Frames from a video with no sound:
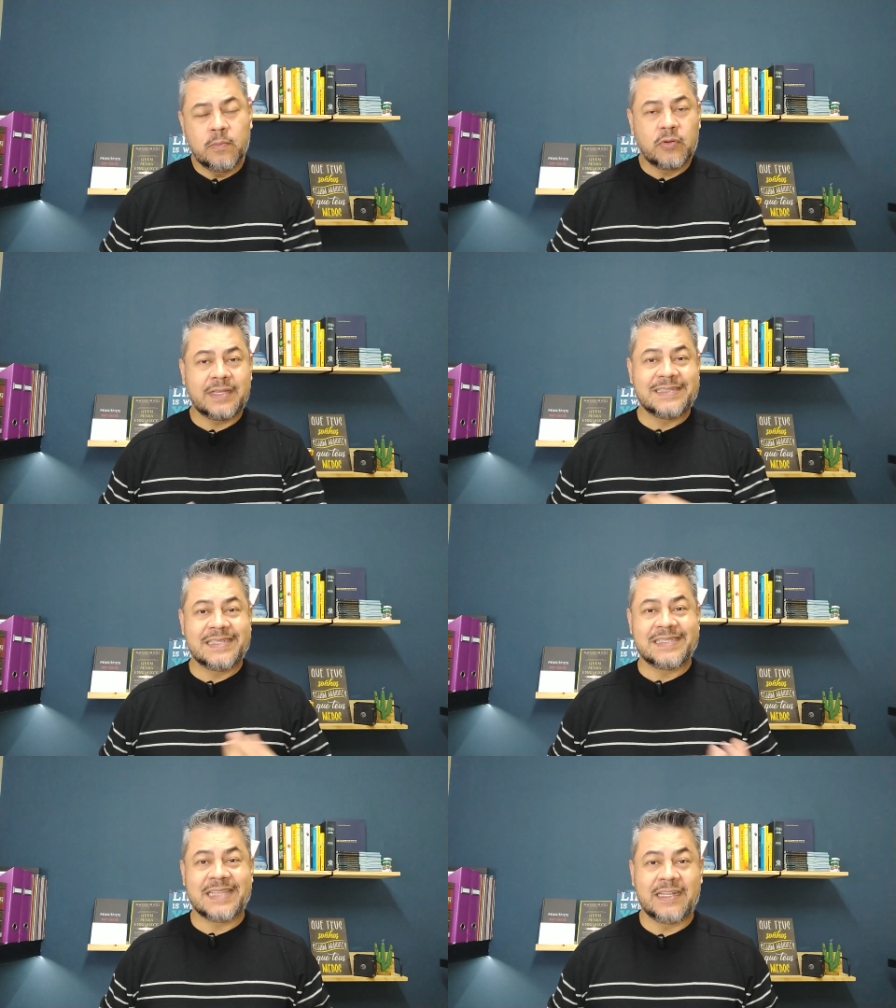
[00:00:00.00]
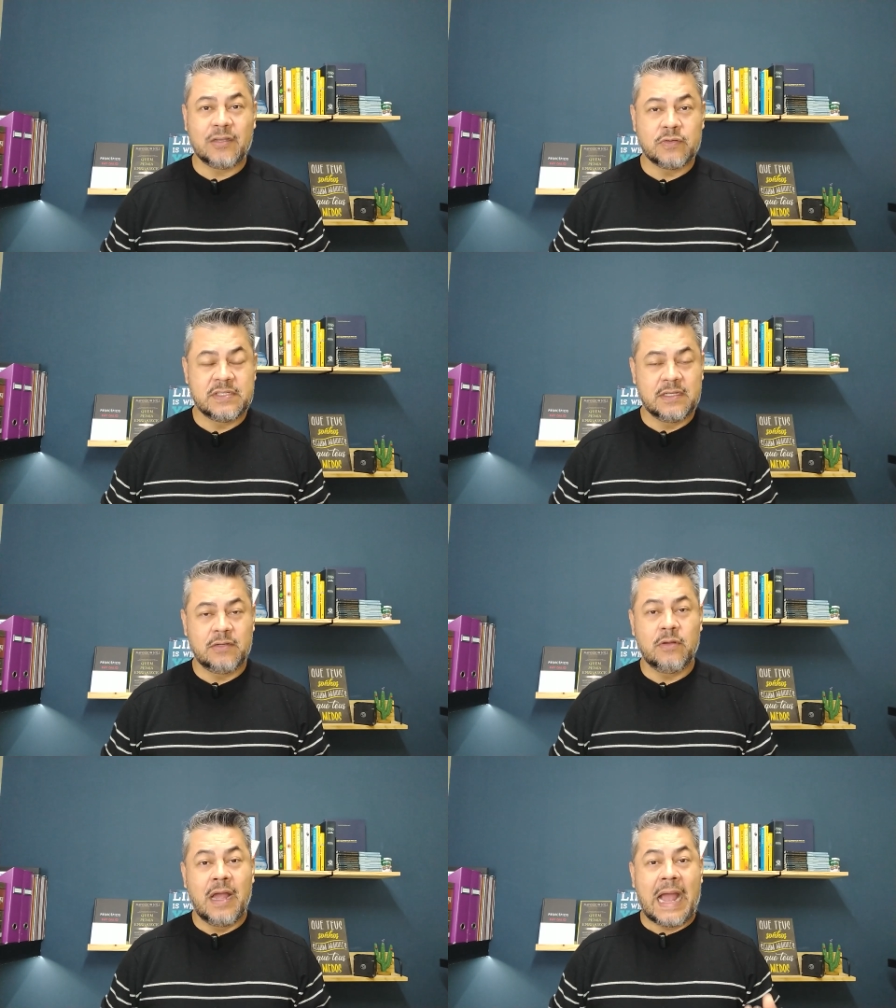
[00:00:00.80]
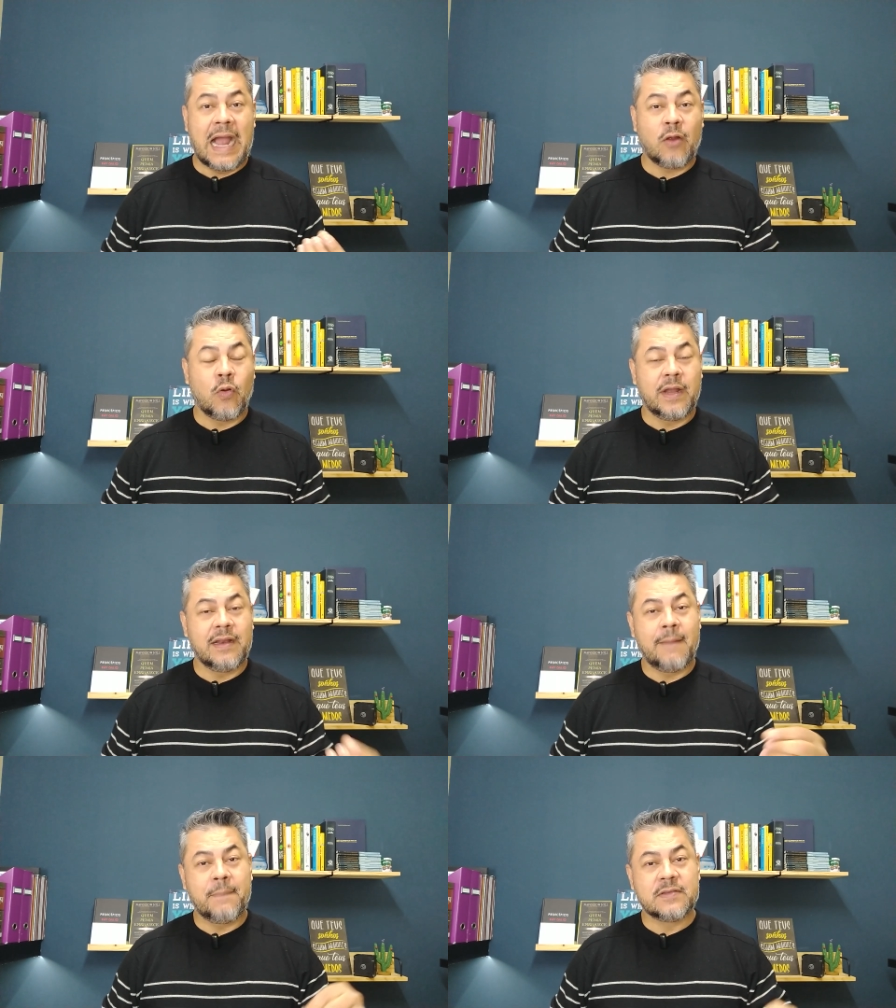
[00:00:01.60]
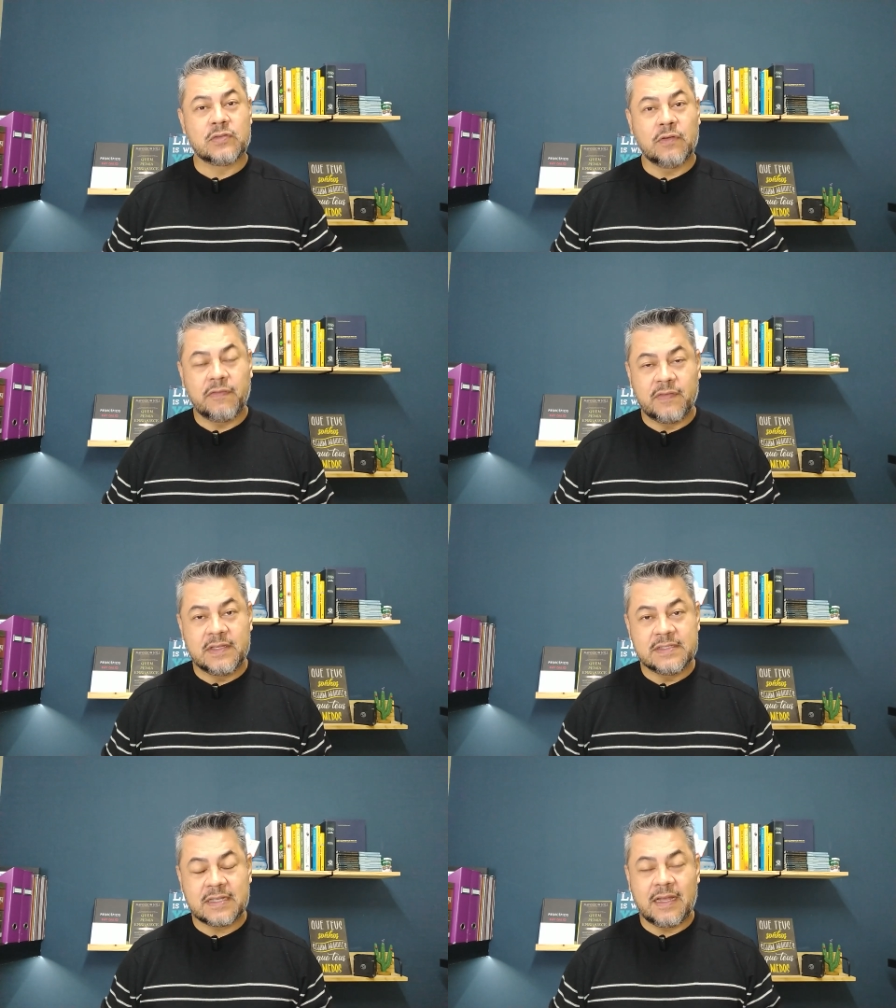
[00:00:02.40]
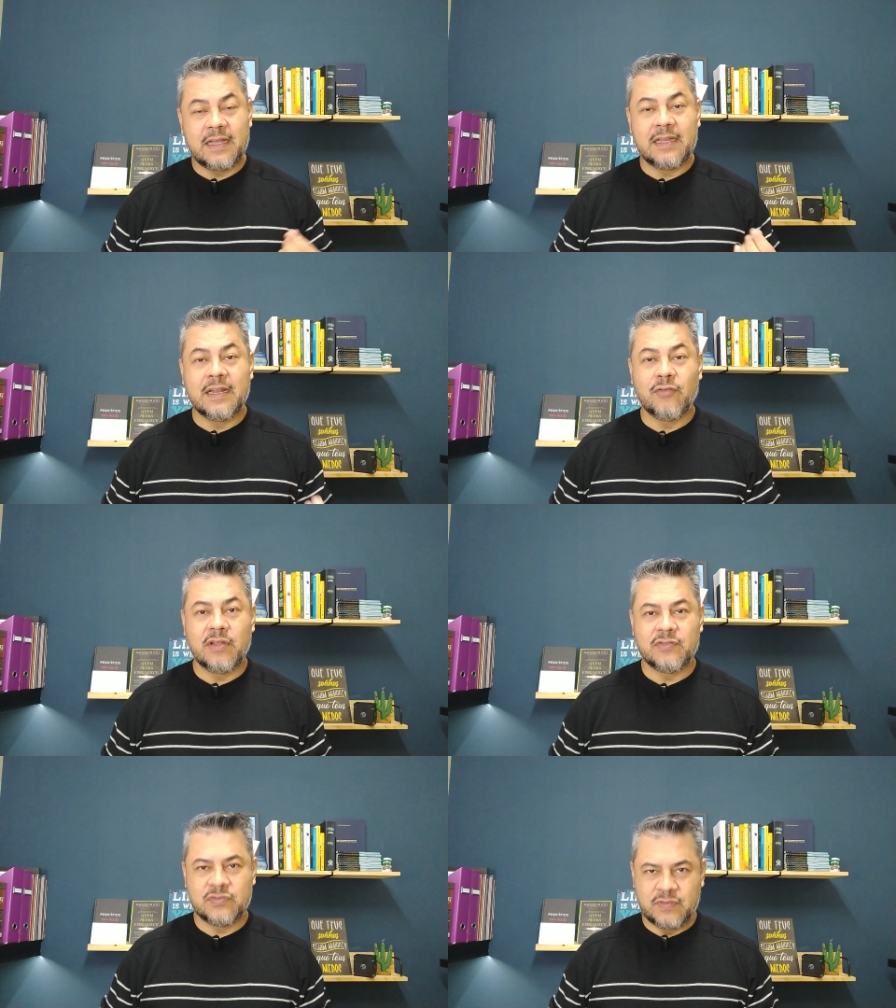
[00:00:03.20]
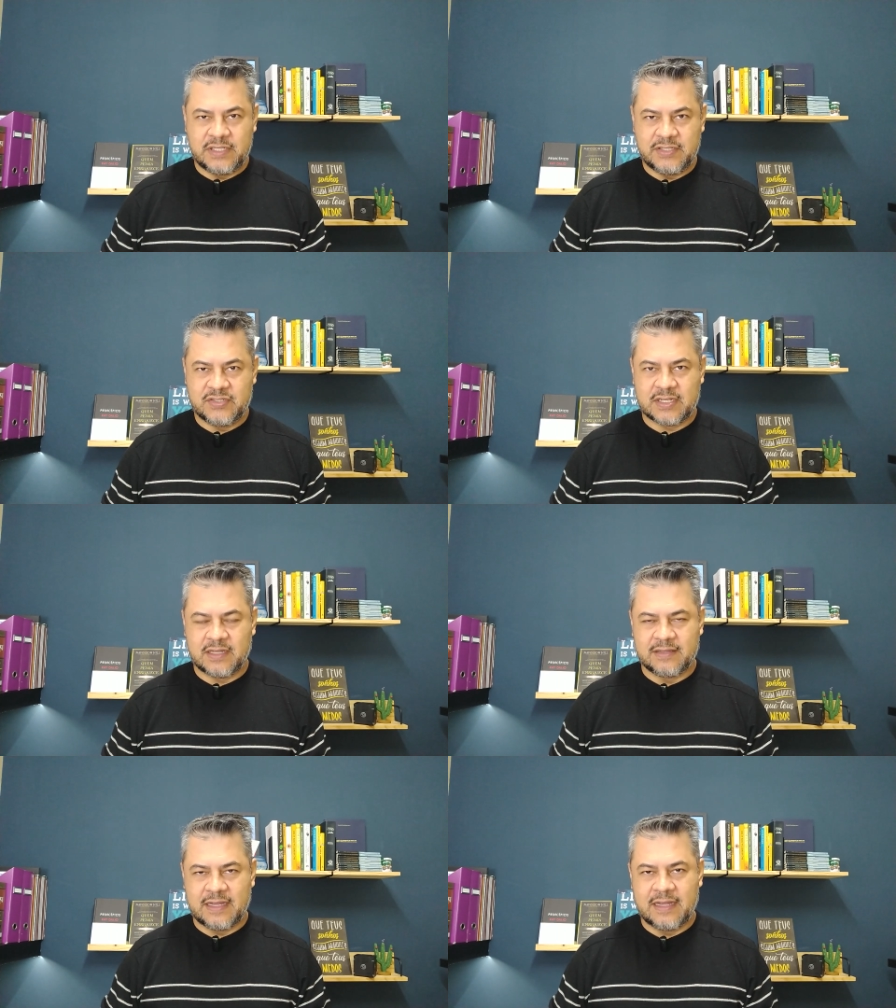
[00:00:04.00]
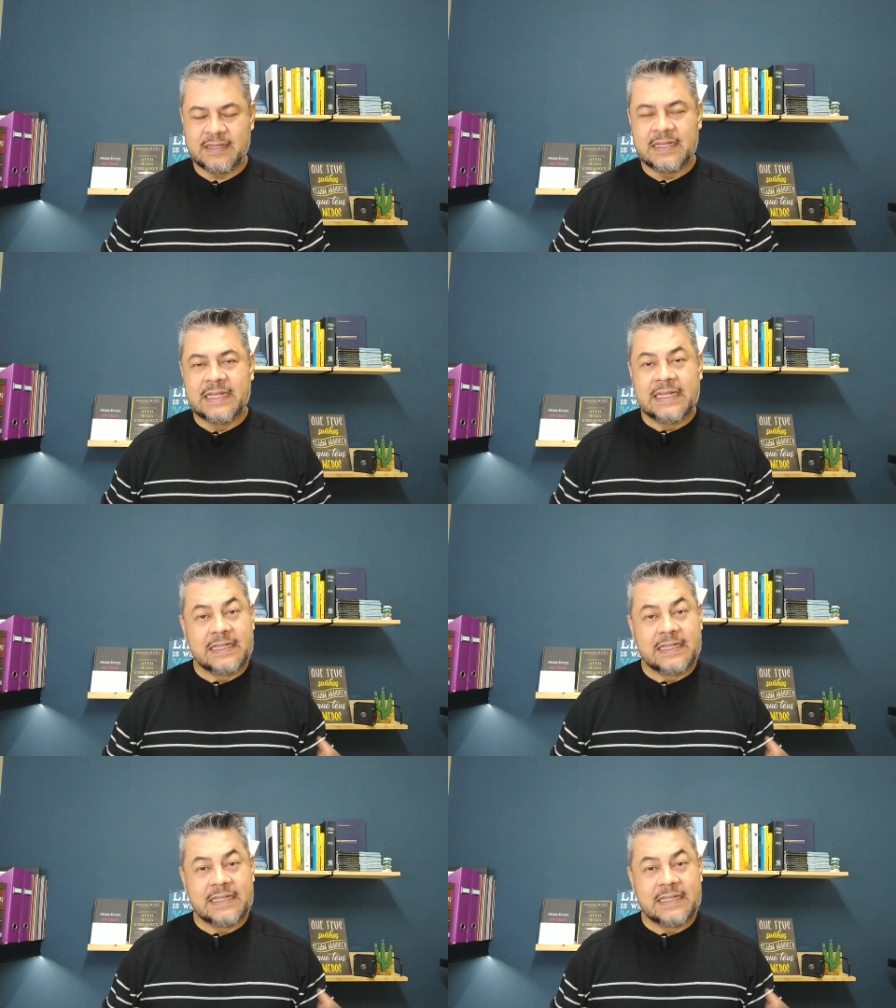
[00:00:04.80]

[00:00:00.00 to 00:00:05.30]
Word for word: porque se está negociando agora na pessoa física e não na jurídica, tá?